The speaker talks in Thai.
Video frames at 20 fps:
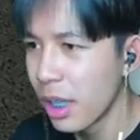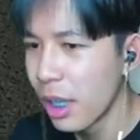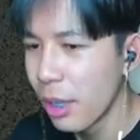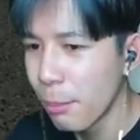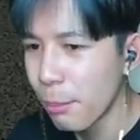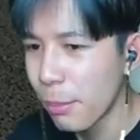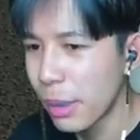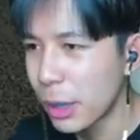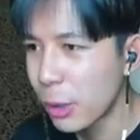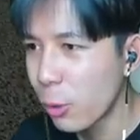
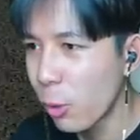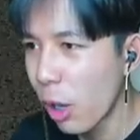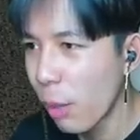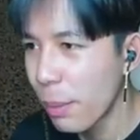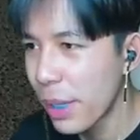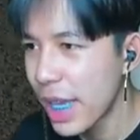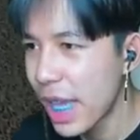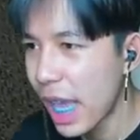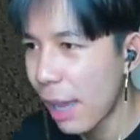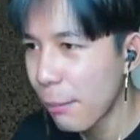มันกลัว
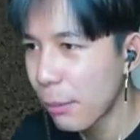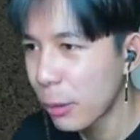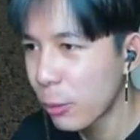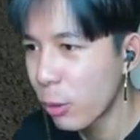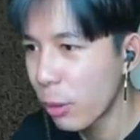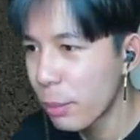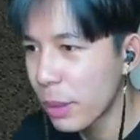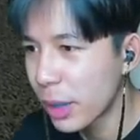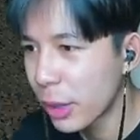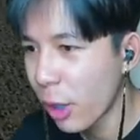พี่อ่ะ มันก
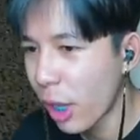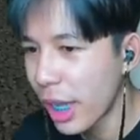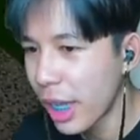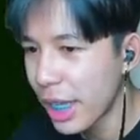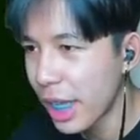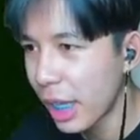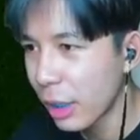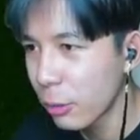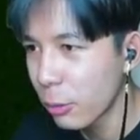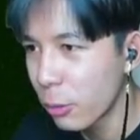ลัวพี่ต่อย
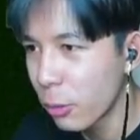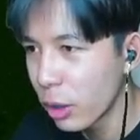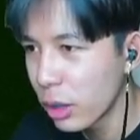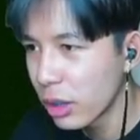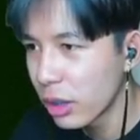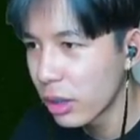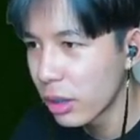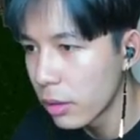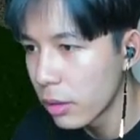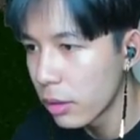อ่ะ ทุกคน
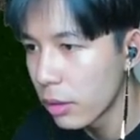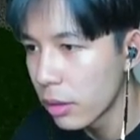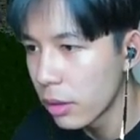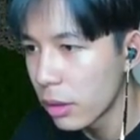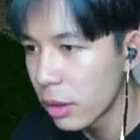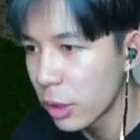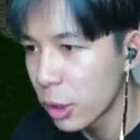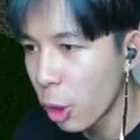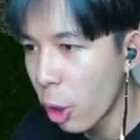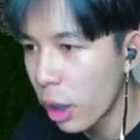
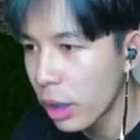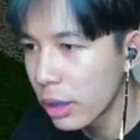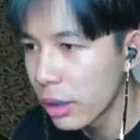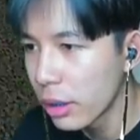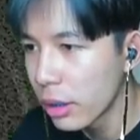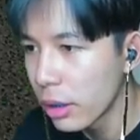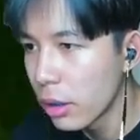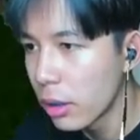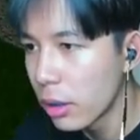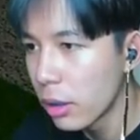โดน
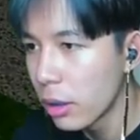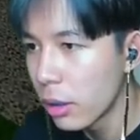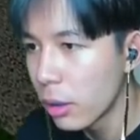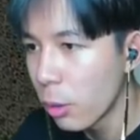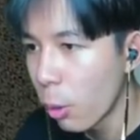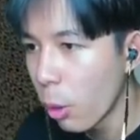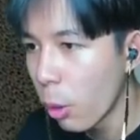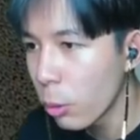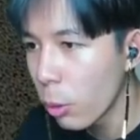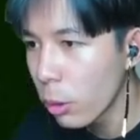
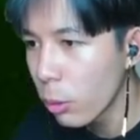อุ้ยอุ้ย